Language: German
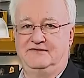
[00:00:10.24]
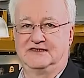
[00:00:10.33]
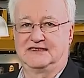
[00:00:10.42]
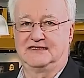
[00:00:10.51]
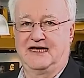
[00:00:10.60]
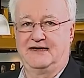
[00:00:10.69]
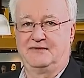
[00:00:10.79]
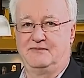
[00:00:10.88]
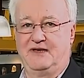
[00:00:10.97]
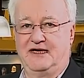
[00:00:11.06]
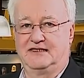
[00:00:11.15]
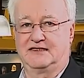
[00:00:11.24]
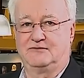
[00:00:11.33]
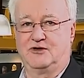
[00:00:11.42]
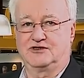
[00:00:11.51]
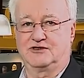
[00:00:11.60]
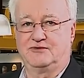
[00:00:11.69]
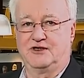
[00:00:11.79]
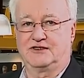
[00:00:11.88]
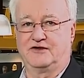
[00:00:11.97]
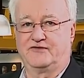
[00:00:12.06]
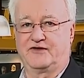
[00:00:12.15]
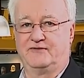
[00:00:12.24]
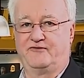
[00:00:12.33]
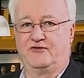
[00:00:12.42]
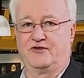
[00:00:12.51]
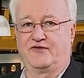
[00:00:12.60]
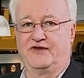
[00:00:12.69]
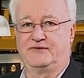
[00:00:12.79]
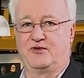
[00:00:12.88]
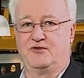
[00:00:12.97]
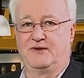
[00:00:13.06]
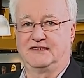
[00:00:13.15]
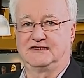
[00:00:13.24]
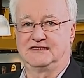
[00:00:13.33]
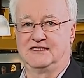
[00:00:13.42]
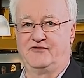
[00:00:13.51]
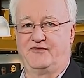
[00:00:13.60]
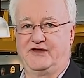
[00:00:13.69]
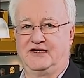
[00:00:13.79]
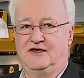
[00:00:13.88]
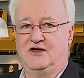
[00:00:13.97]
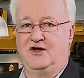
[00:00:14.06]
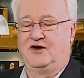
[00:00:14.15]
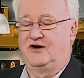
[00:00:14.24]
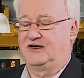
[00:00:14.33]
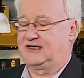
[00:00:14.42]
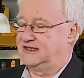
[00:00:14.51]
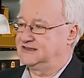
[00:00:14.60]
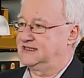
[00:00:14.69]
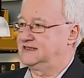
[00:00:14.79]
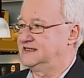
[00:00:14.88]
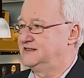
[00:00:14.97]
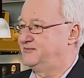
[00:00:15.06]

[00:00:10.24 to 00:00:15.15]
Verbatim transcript: Wir sind einmal mehr in der Motorworld auf dem Flugfeld Böblingen-Sindelfing und ganz herzlich